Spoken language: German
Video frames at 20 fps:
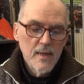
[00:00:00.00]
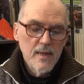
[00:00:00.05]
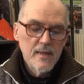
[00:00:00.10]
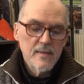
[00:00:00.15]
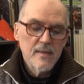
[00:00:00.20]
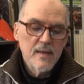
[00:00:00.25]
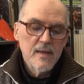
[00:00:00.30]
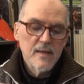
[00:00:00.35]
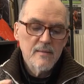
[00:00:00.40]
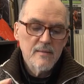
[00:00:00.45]

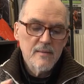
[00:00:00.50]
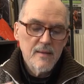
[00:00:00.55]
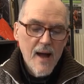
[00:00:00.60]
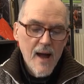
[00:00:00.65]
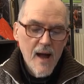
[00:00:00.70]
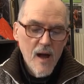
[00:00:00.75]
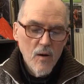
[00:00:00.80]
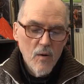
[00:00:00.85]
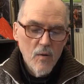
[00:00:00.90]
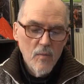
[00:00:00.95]
es geht
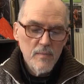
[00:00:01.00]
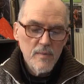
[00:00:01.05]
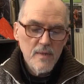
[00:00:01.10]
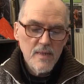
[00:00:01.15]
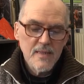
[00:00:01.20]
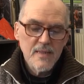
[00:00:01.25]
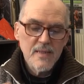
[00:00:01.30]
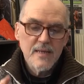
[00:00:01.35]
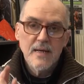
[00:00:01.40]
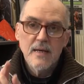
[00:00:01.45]
darum,
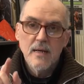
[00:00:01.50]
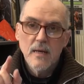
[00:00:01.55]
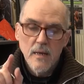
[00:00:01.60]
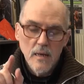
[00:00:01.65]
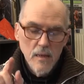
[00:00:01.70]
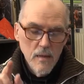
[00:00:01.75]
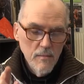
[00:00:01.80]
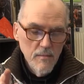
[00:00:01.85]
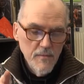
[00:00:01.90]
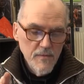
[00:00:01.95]
dass
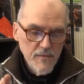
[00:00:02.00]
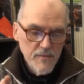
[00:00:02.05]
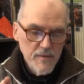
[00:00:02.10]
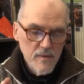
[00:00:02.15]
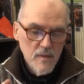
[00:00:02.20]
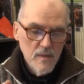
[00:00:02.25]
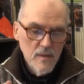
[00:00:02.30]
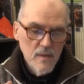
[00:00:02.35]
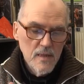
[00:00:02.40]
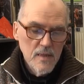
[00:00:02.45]

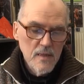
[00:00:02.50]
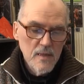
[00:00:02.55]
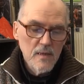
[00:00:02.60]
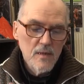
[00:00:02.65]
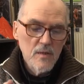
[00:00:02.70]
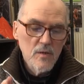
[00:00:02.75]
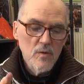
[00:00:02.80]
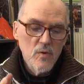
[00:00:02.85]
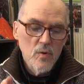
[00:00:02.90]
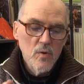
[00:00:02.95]
Geimpfte
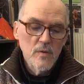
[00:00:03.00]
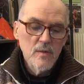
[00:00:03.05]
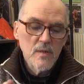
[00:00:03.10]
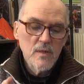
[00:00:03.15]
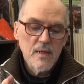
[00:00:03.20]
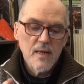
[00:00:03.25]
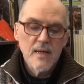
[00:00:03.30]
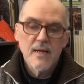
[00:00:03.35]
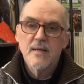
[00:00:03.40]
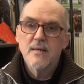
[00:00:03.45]
ihre
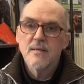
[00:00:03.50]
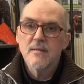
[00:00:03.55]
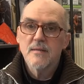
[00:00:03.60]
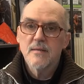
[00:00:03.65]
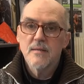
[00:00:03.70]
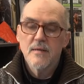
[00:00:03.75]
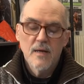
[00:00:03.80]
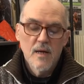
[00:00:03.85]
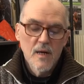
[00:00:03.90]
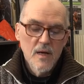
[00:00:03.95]

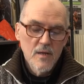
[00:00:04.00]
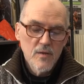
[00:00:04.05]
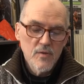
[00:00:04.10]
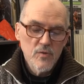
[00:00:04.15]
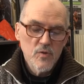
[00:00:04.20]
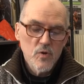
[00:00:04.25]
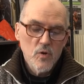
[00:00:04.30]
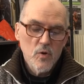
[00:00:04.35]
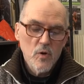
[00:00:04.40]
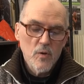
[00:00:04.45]
Grundrechte
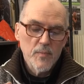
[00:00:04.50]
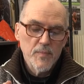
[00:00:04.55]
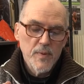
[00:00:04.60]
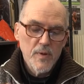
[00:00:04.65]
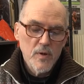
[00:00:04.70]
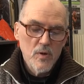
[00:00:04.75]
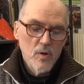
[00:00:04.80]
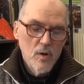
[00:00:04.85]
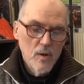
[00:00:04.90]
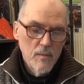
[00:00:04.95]

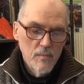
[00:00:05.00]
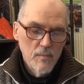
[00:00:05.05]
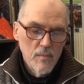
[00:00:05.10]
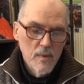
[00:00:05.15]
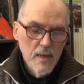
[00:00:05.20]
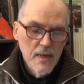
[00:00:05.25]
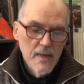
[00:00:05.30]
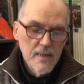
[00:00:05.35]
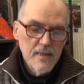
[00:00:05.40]
zurückbekommen,